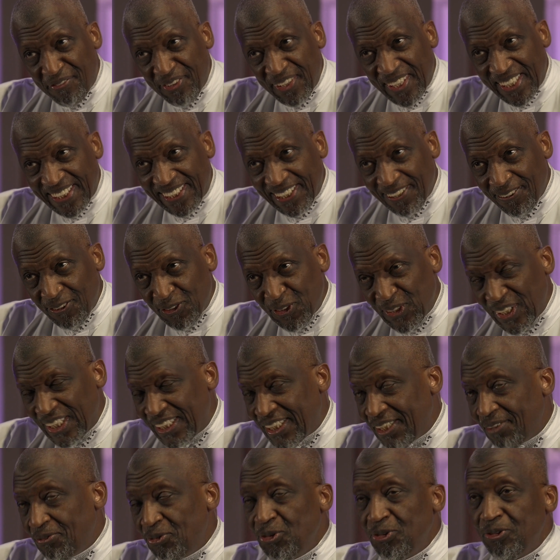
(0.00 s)
parfait dans ses noms et
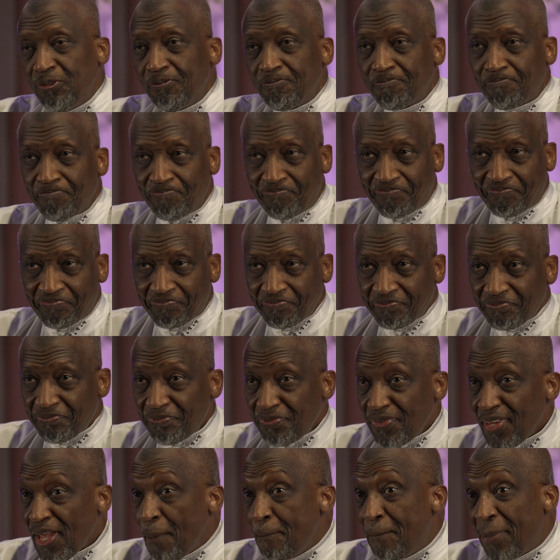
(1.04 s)
attributs,
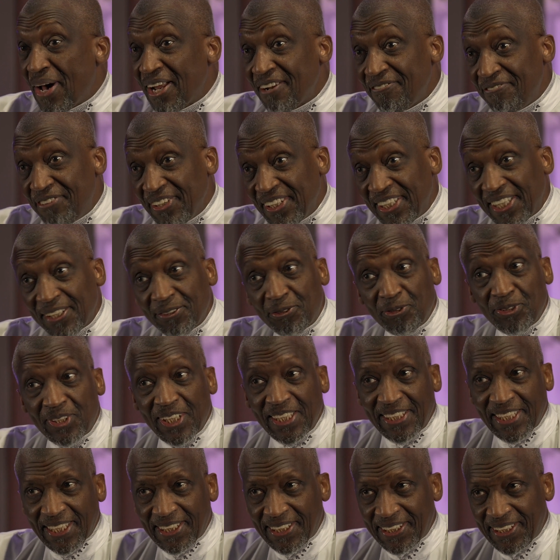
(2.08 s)
parfait dans tous
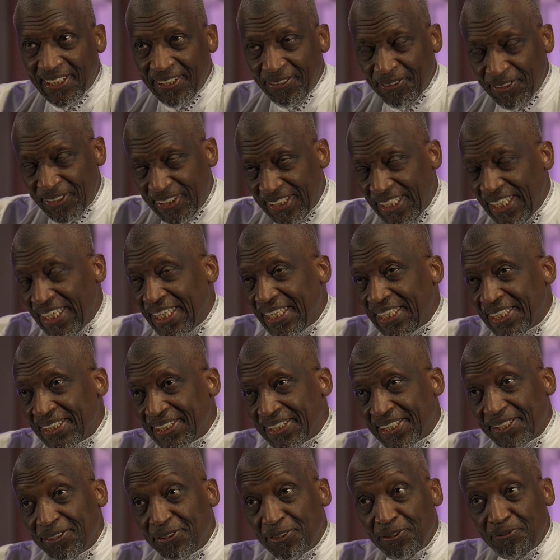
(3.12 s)
ses actes qui oscillent
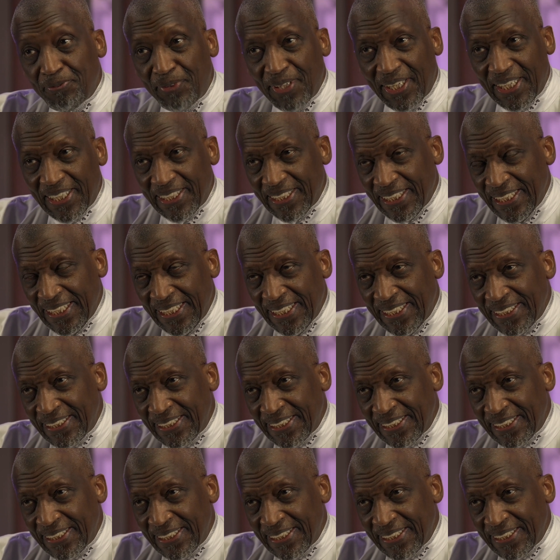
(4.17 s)
entre, d'une part,